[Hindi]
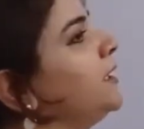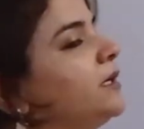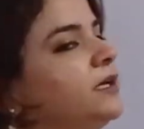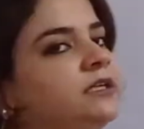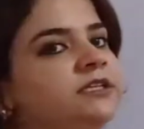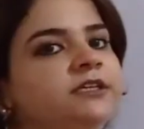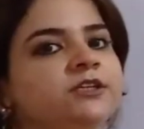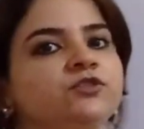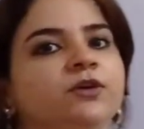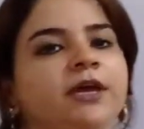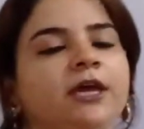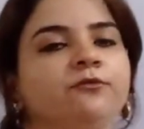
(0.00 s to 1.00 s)
कल्चर जो
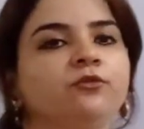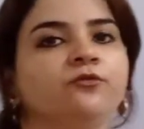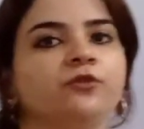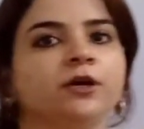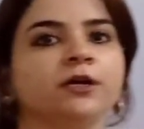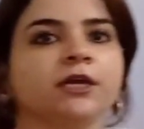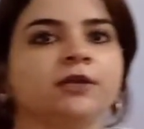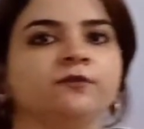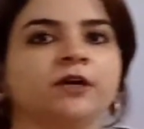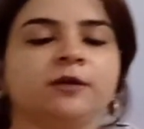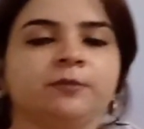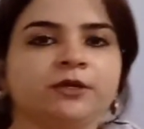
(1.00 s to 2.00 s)
है वो वर्क
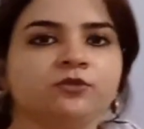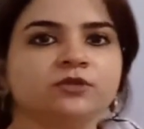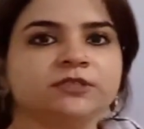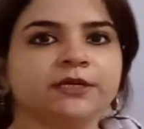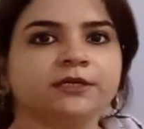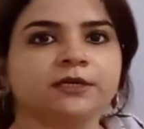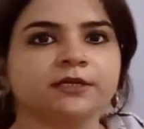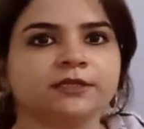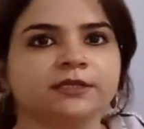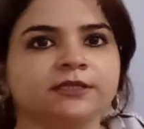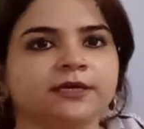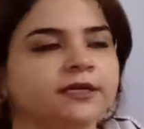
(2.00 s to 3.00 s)
एनवायरनमेंट को सेट कर
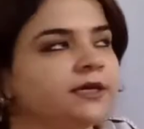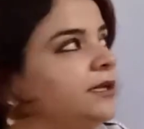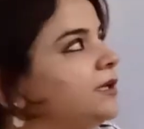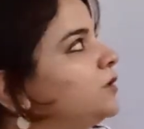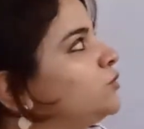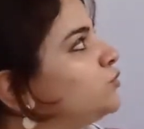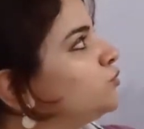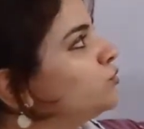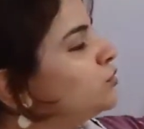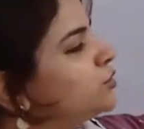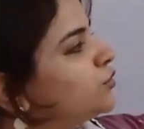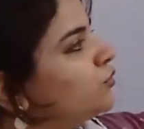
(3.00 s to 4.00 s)
देता है यानी
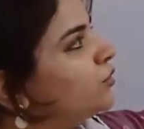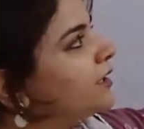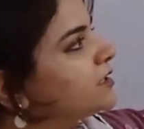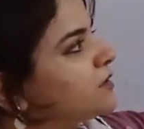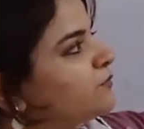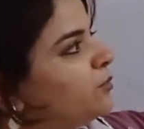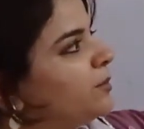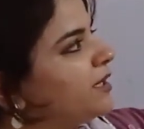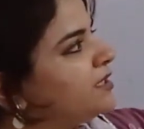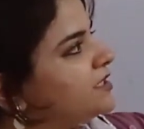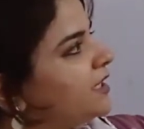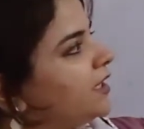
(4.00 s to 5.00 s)
रूल्स जो होंगे जब वो
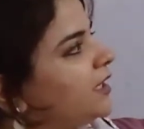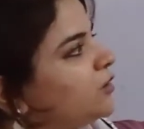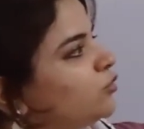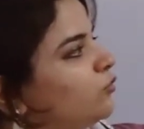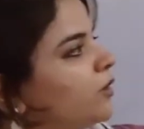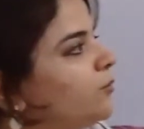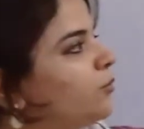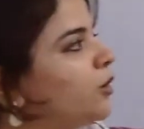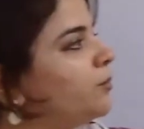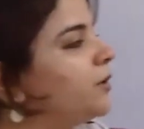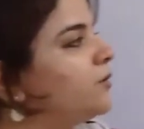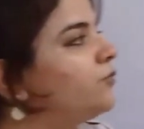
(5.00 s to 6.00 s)
बन जाएंगे तो वो एक
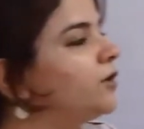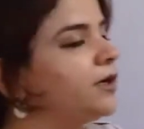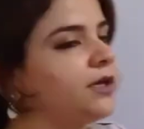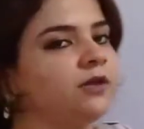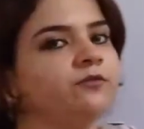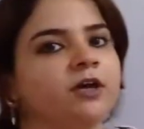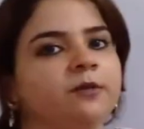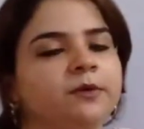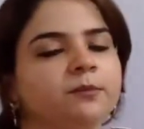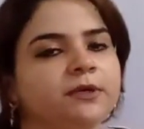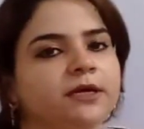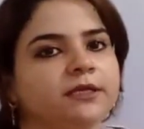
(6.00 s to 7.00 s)
प्रॉपर वर्क
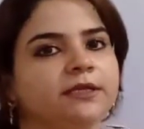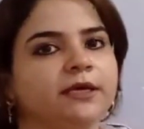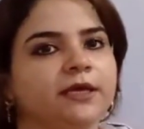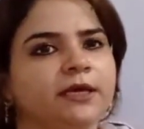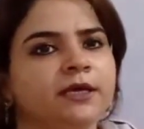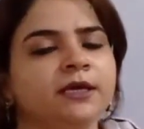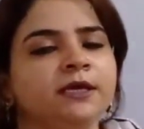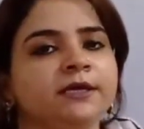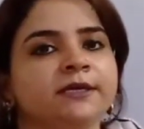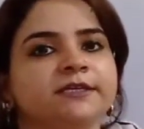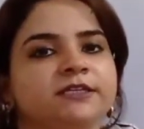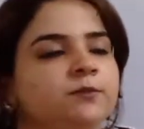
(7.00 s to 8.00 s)
एनवायरनमेंट बना देंगे
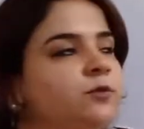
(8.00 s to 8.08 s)
किसी भी